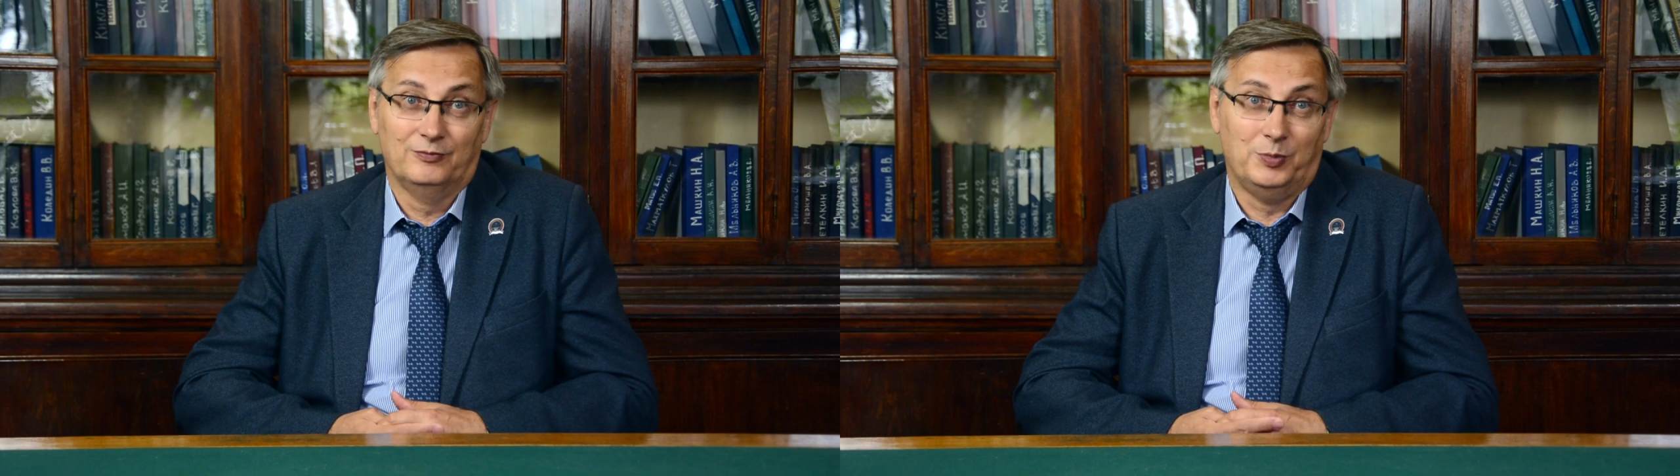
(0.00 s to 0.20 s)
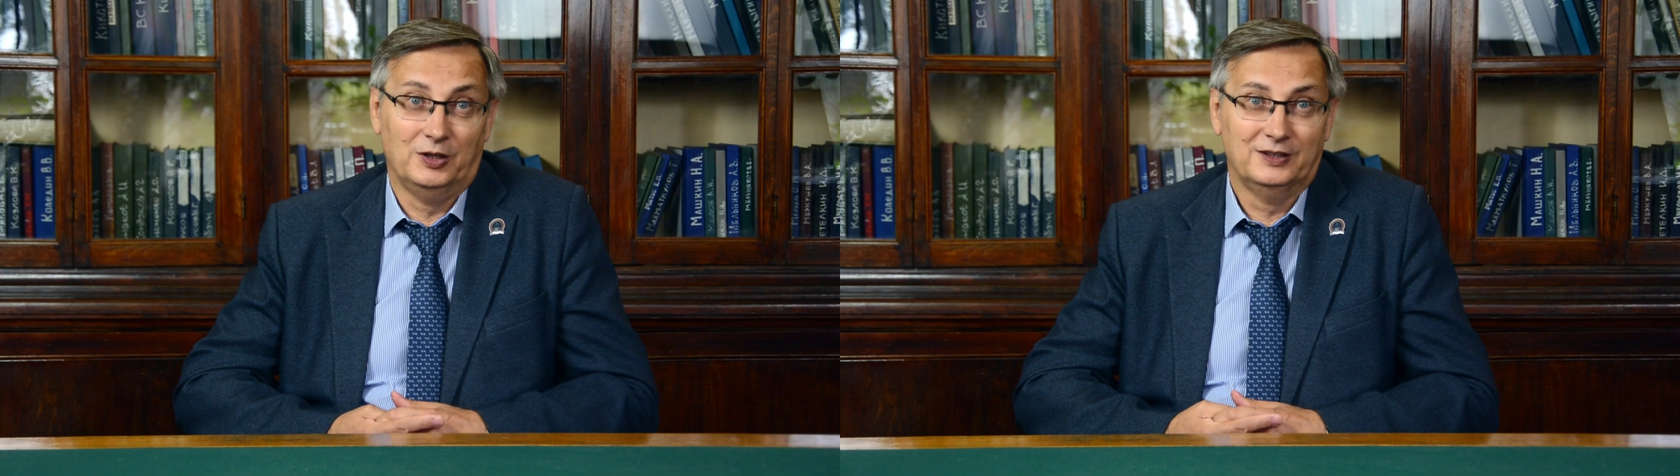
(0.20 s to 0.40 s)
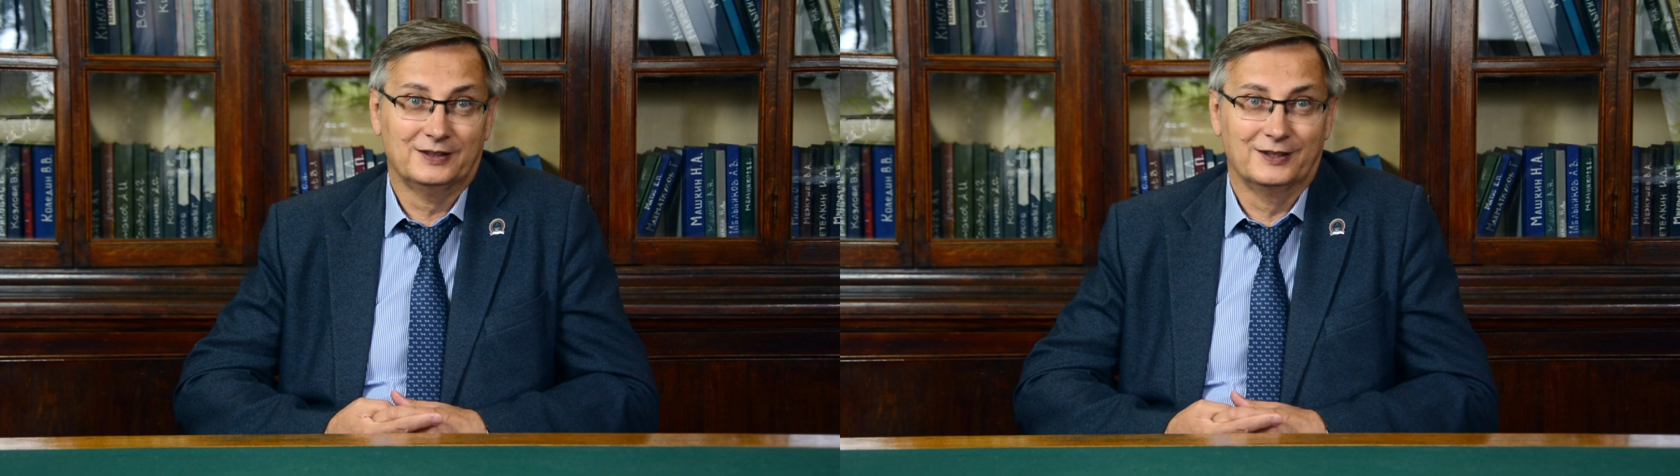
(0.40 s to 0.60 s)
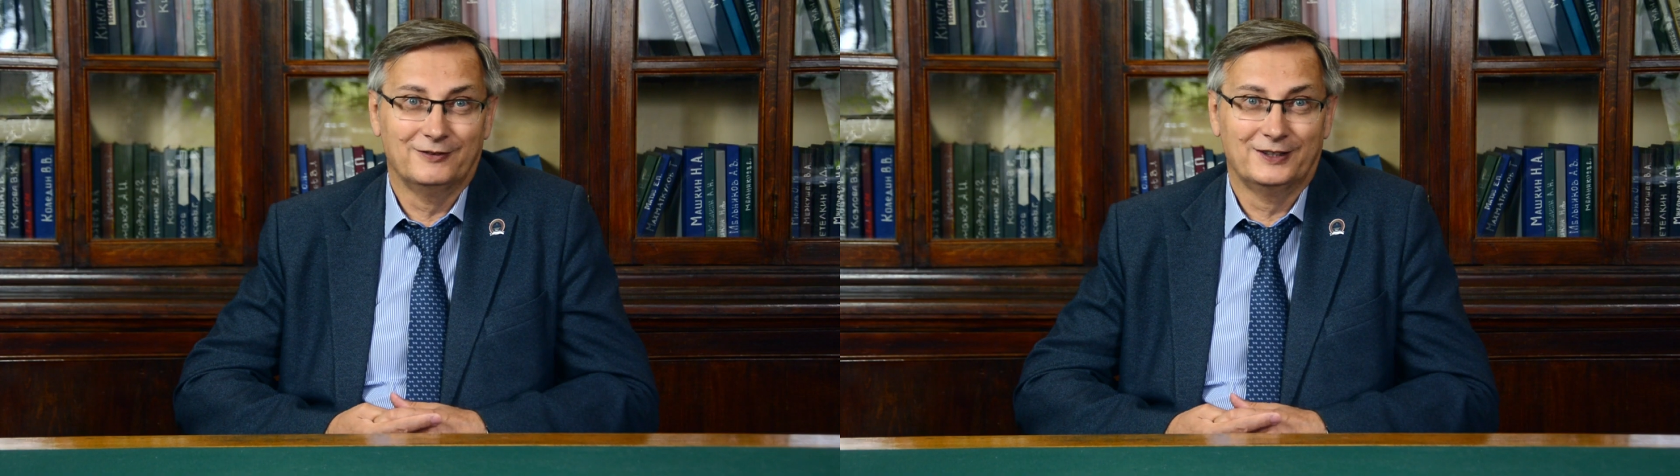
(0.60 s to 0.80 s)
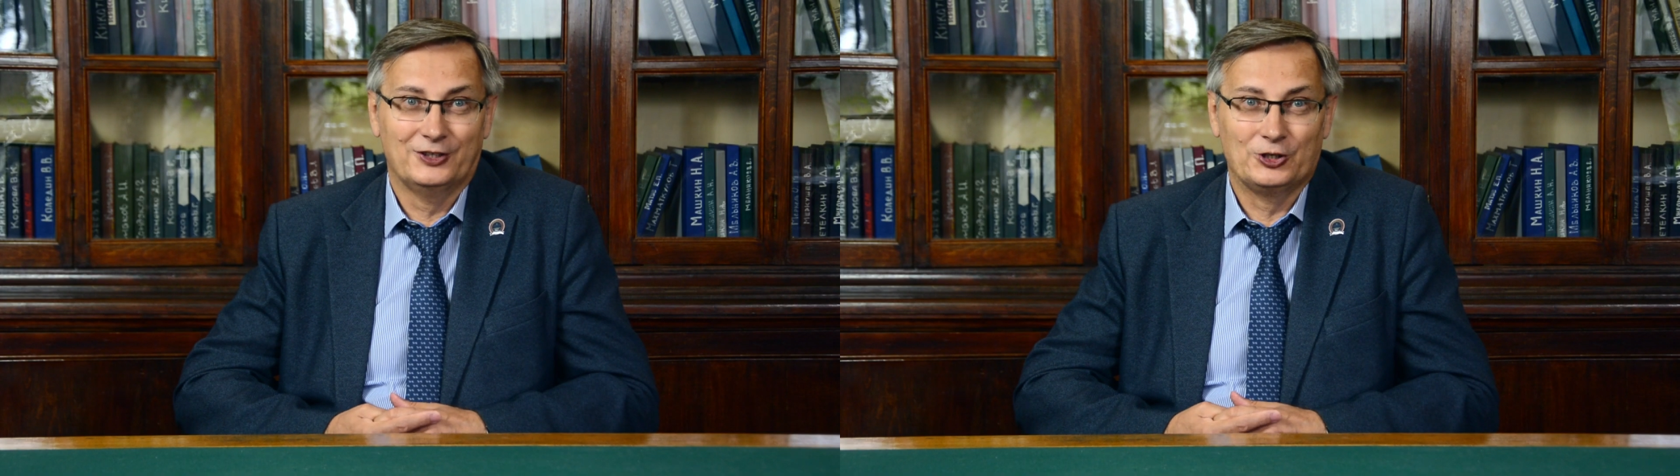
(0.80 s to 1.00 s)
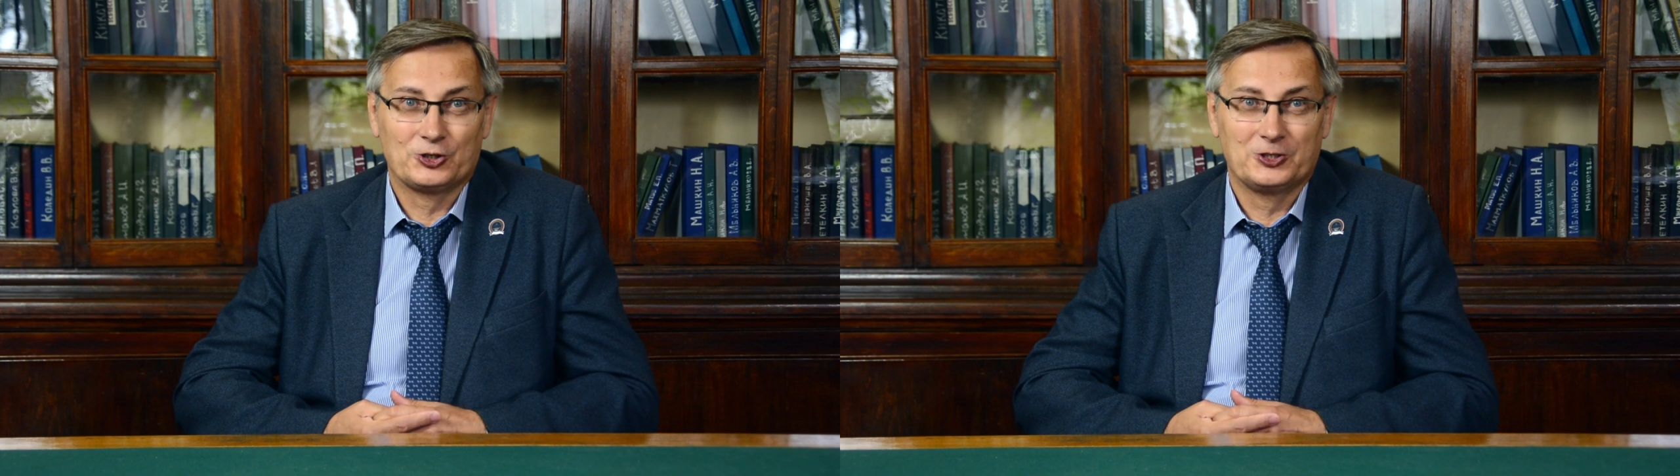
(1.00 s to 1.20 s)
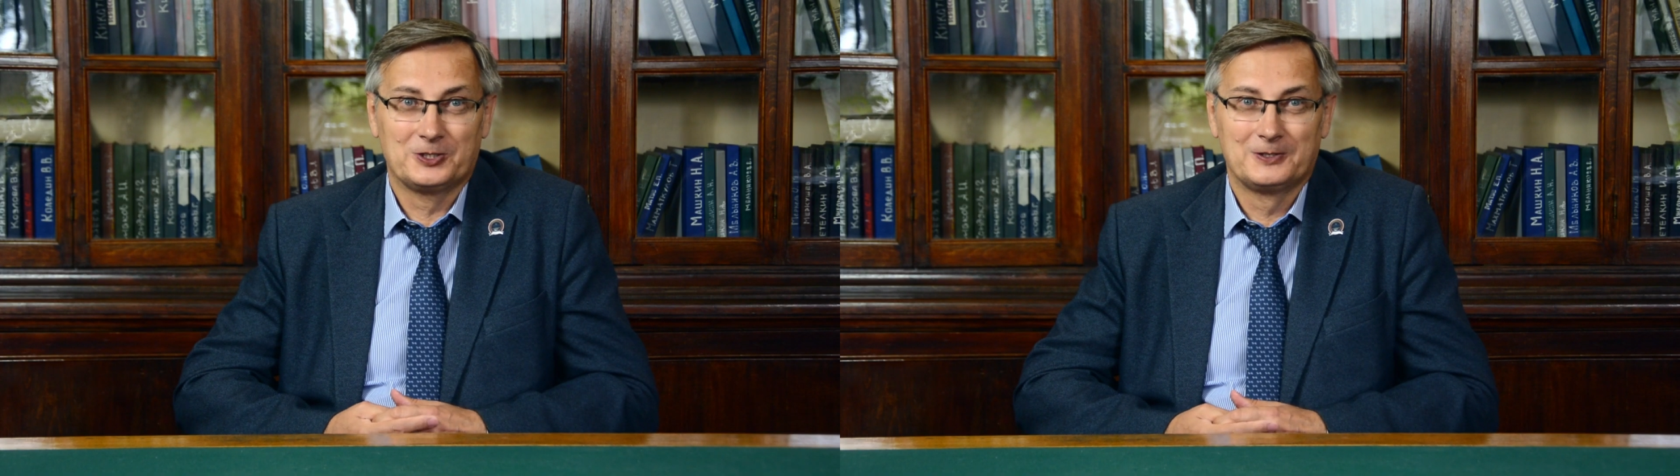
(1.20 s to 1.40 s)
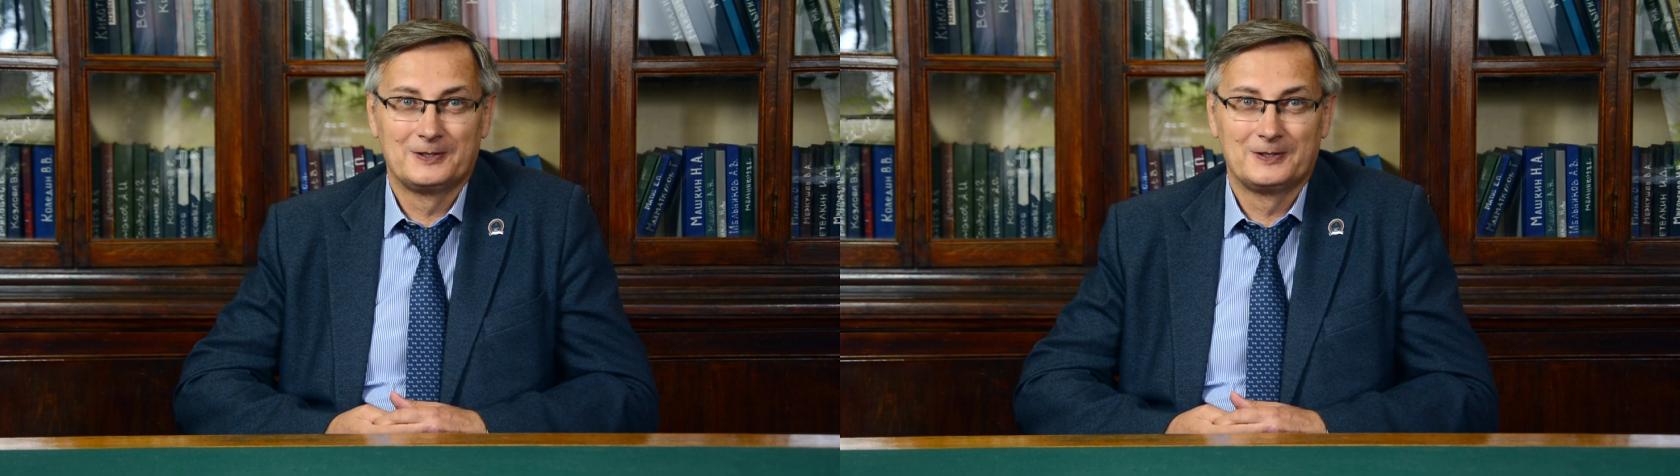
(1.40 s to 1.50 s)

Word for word: вполне адекватно решить.